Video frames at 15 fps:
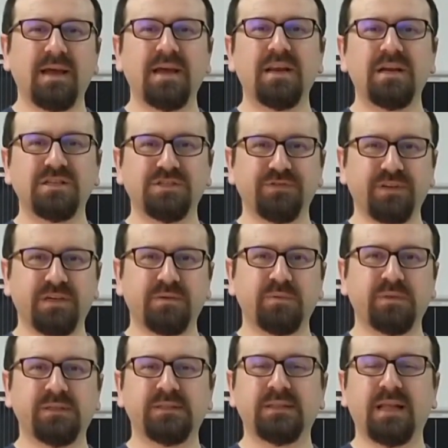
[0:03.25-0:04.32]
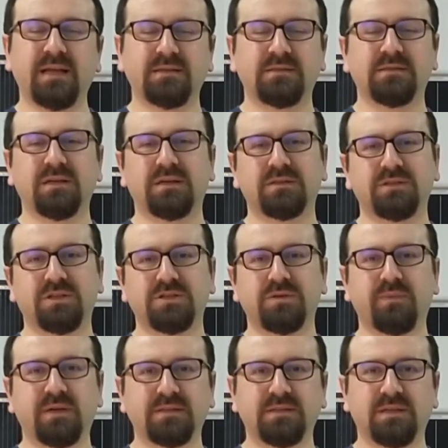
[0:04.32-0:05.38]
enerji verimliliğinden size
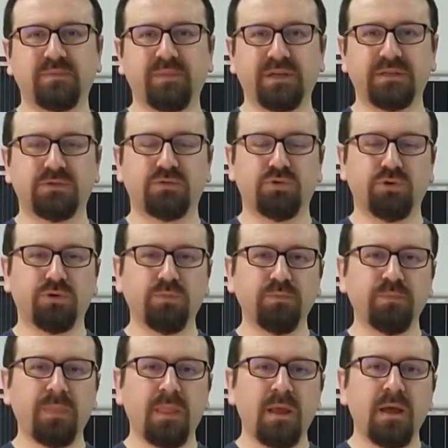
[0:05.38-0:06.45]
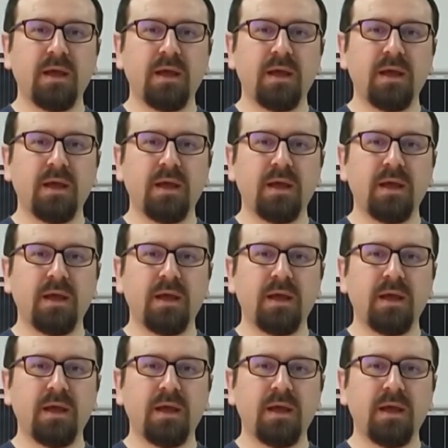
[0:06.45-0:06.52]
kısaca bahsetmek istiyorum.